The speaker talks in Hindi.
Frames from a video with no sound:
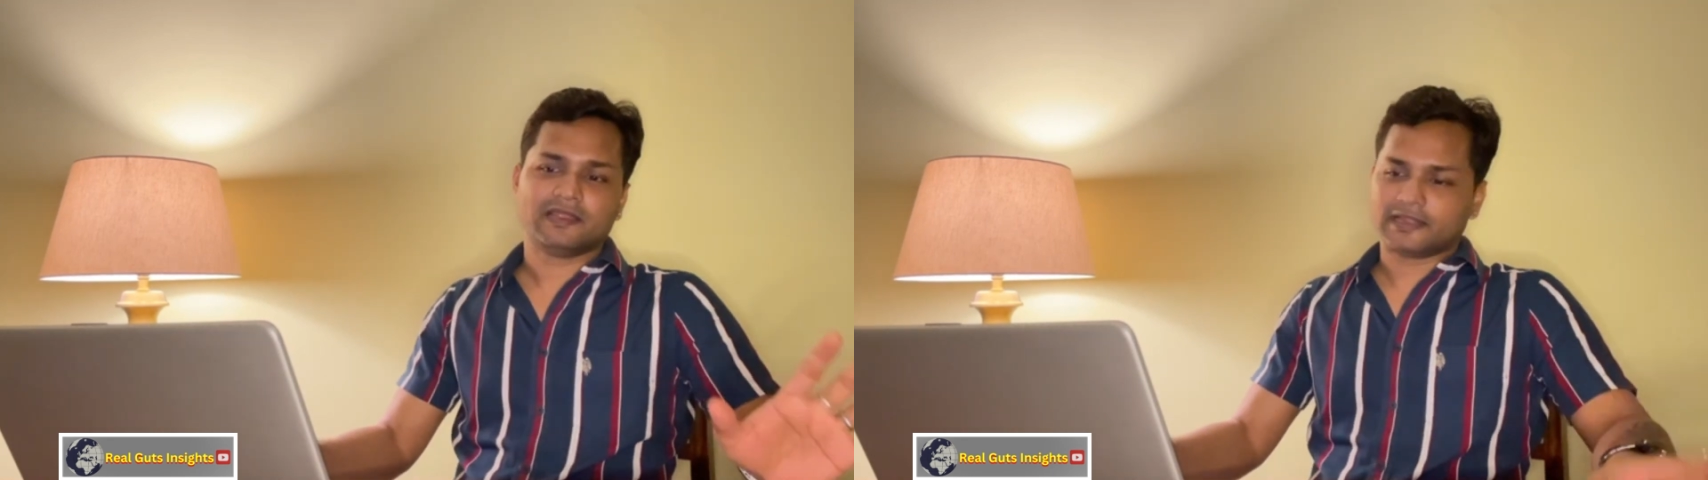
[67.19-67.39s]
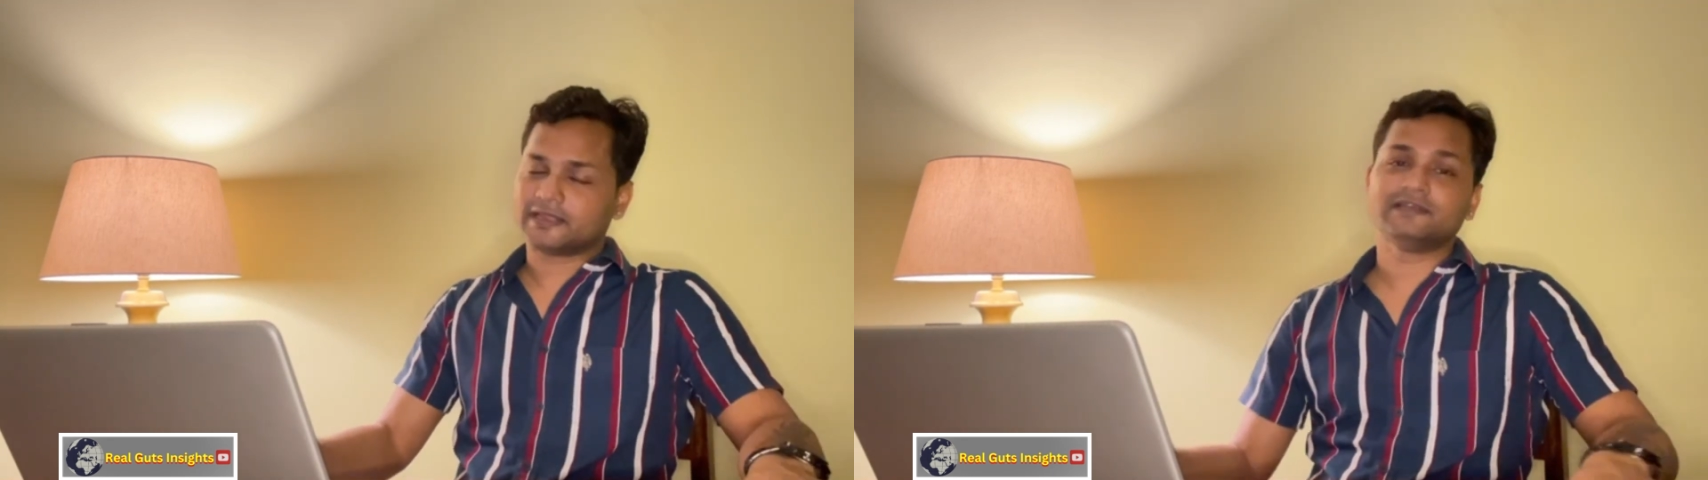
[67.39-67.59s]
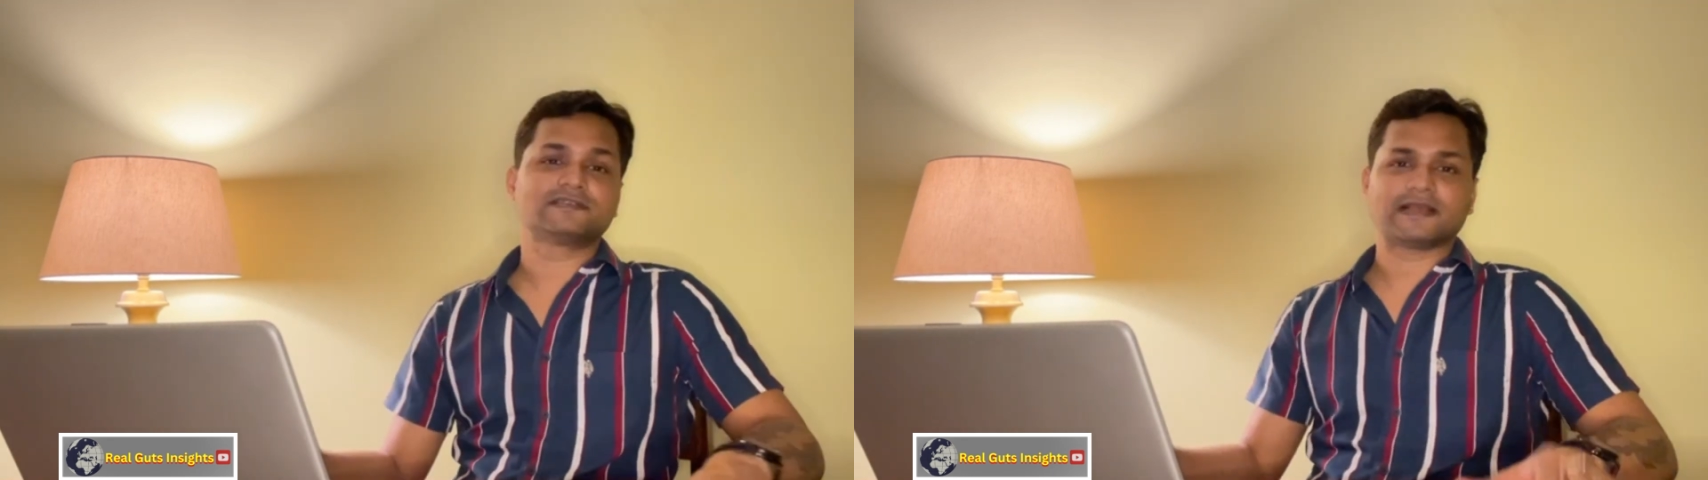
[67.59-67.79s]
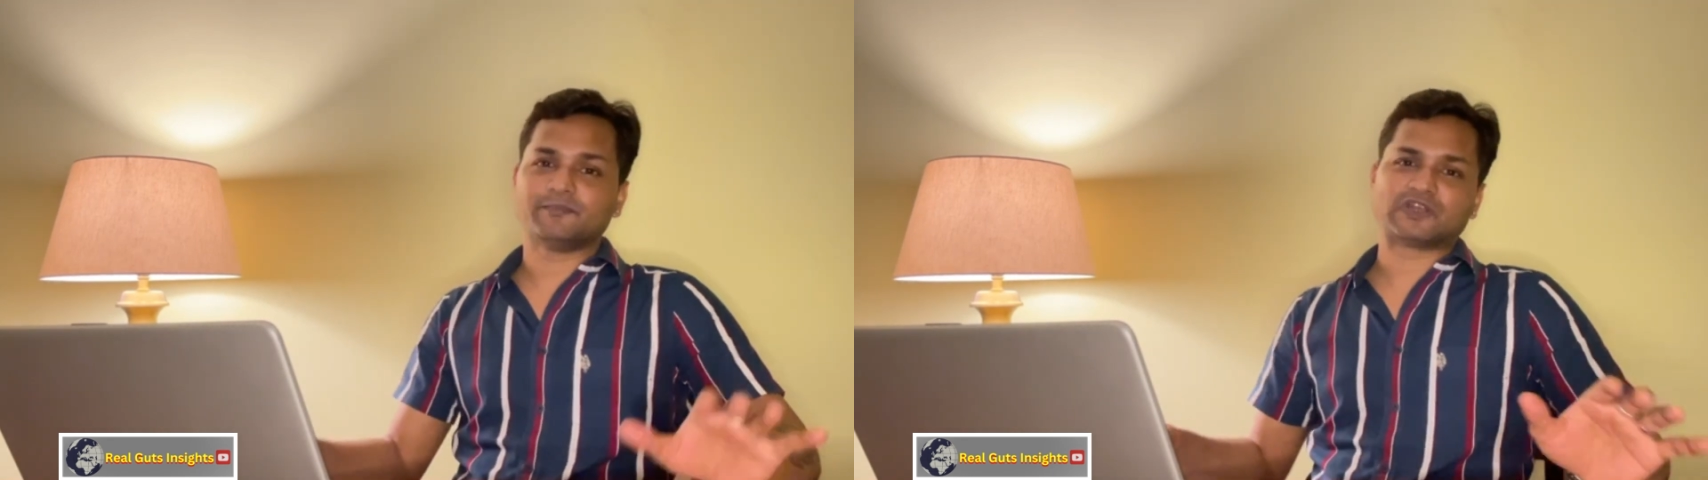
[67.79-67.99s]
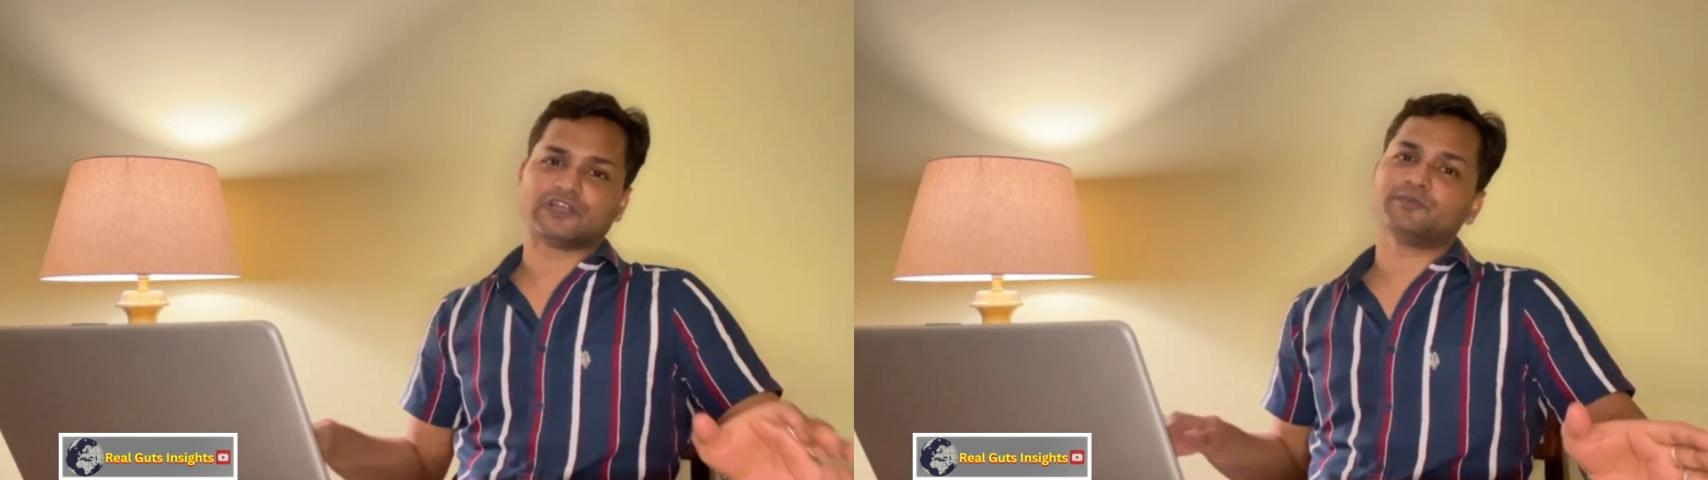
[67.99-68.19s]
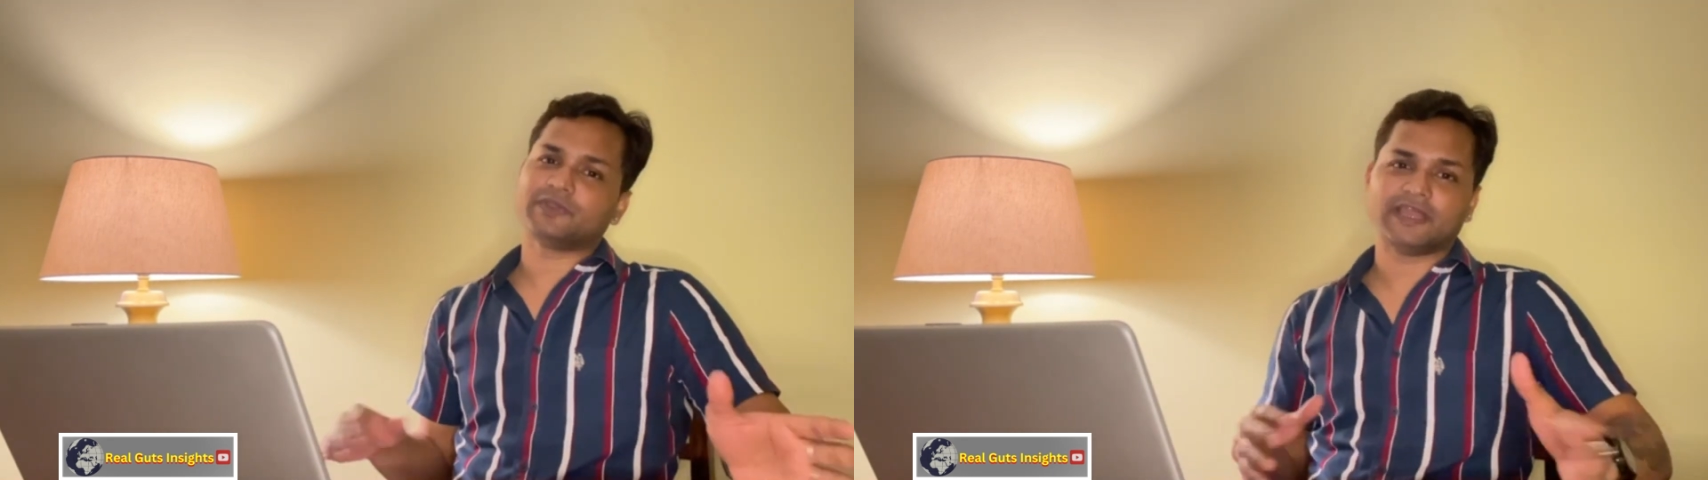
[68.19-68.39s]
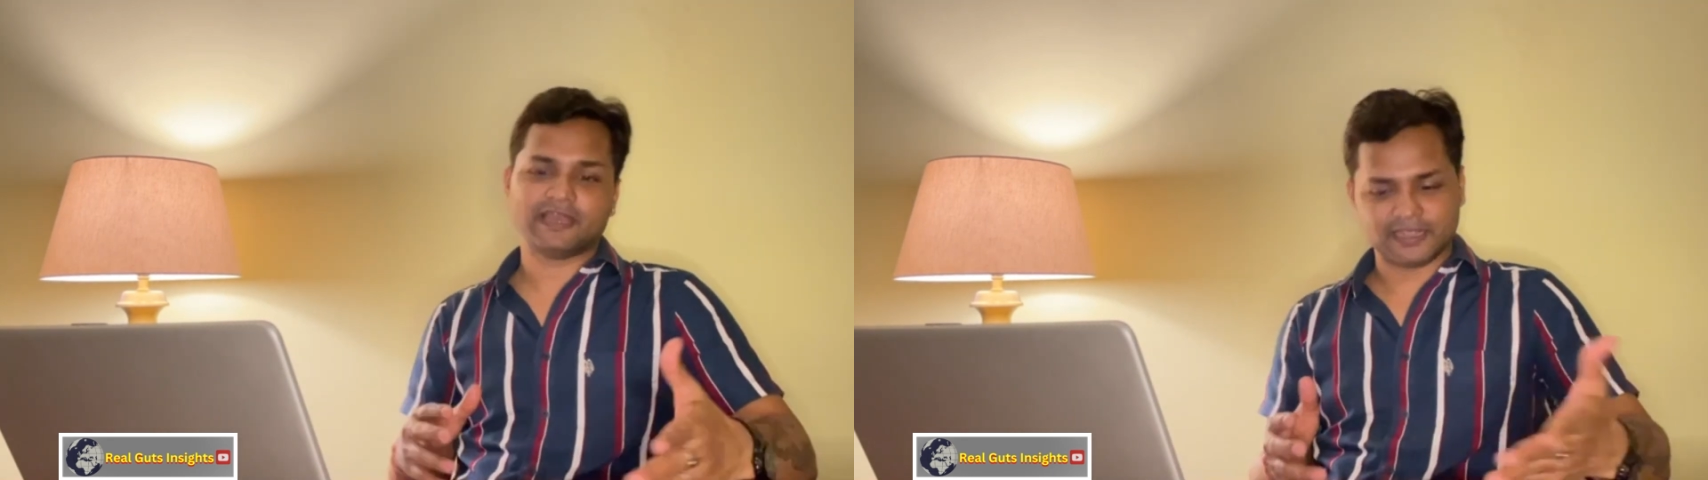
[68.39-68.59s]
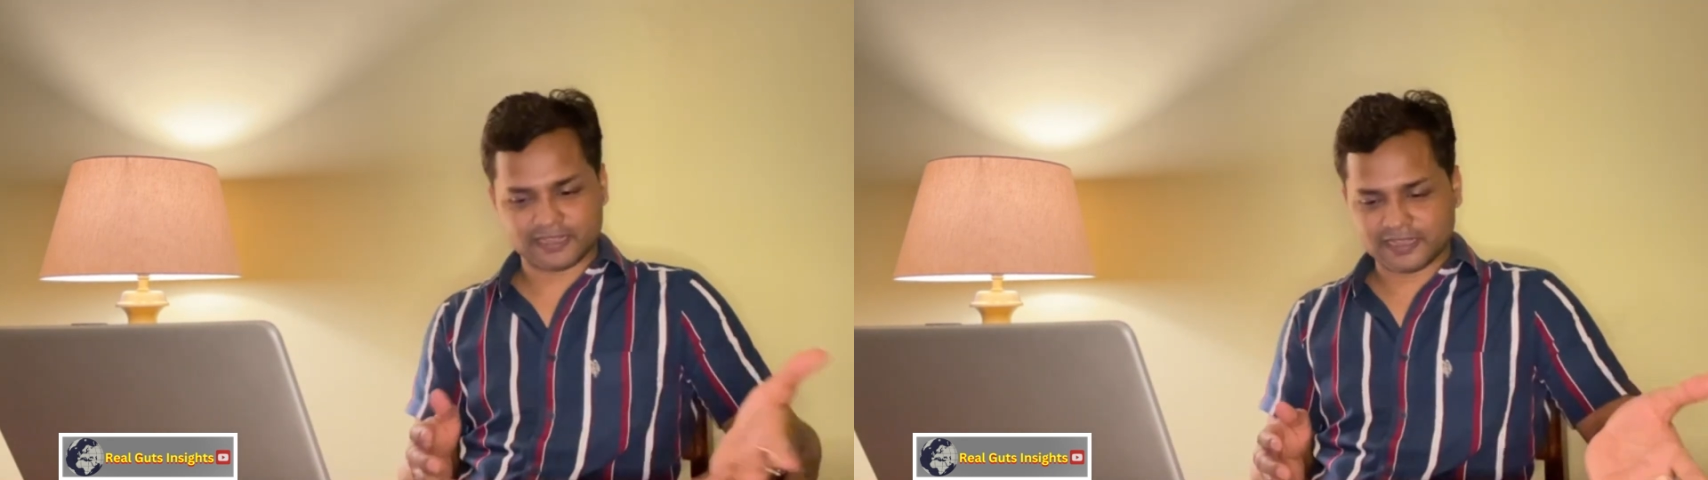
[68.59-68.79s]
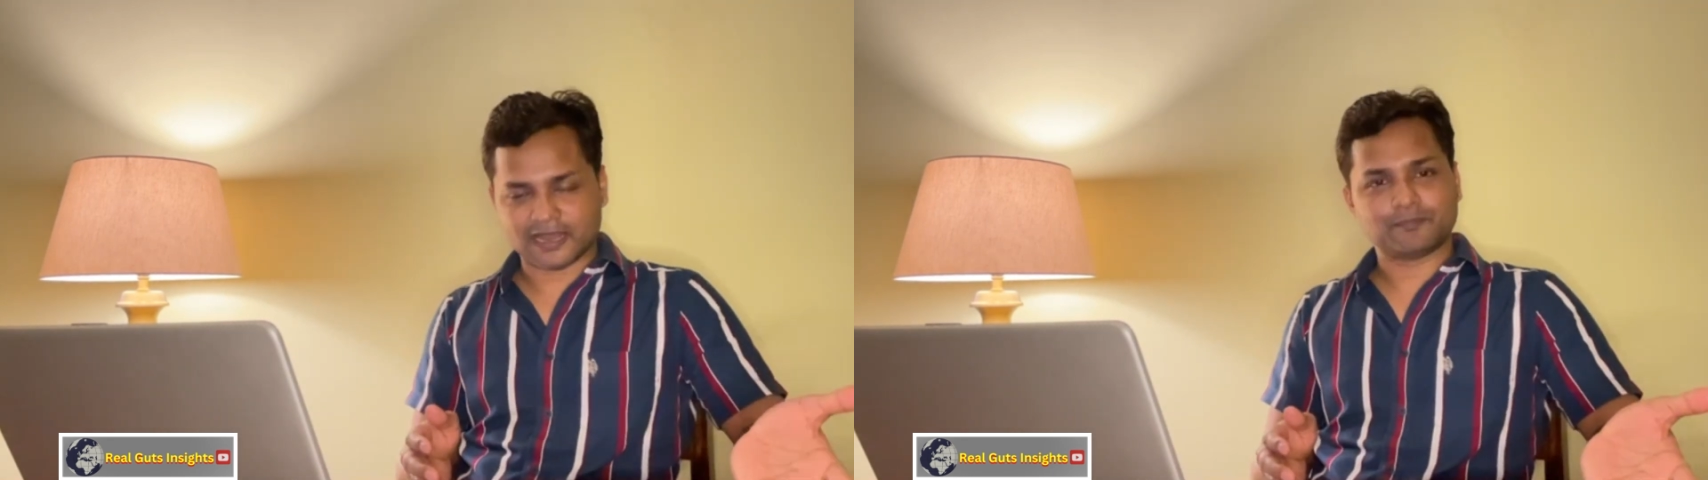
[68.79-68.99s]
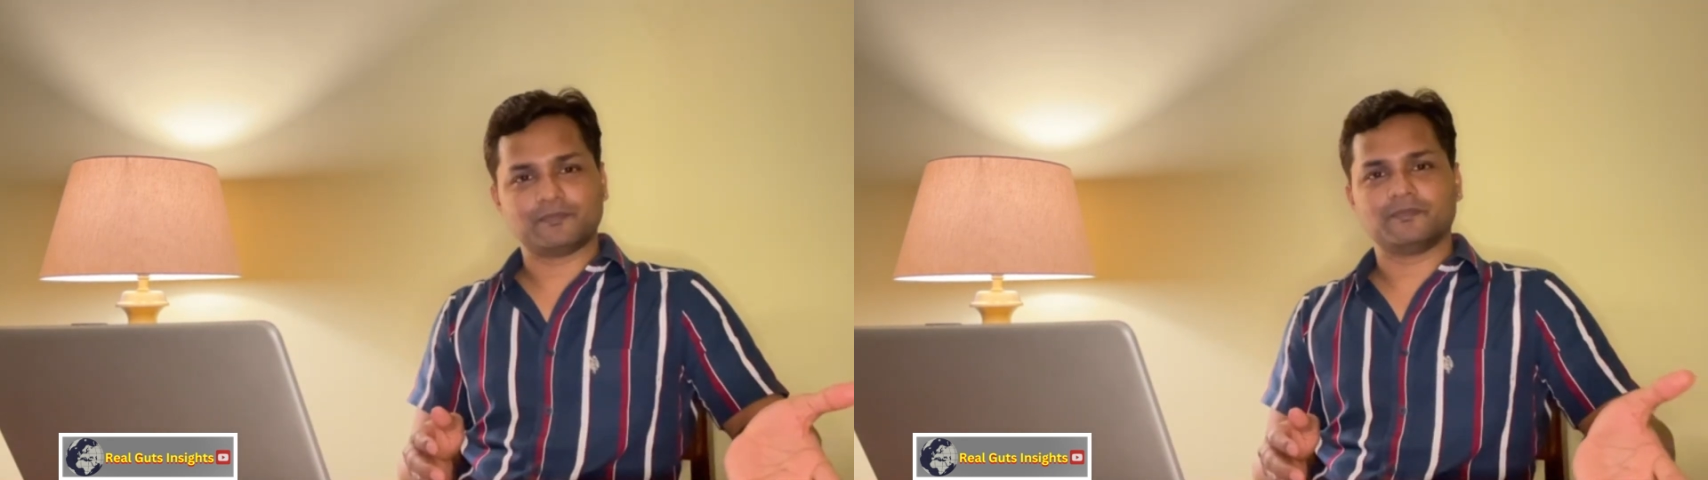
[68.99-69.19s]
लेकिन इसका मतलब ये नहीं कि
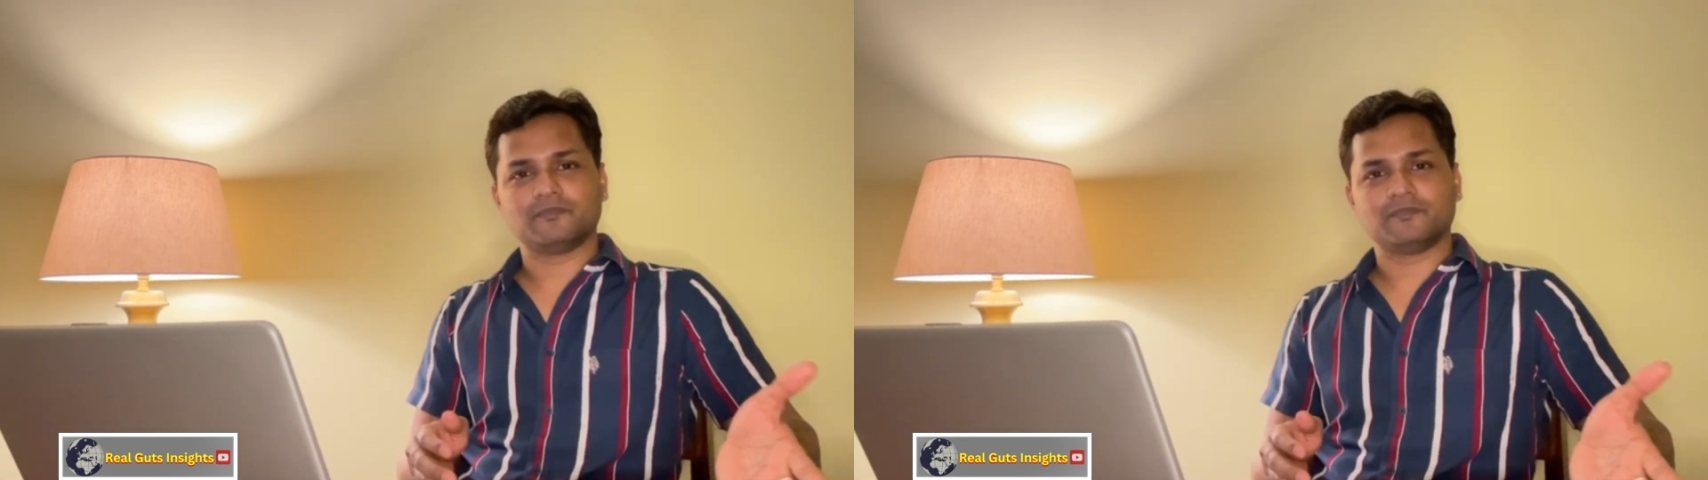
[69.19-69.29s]
आप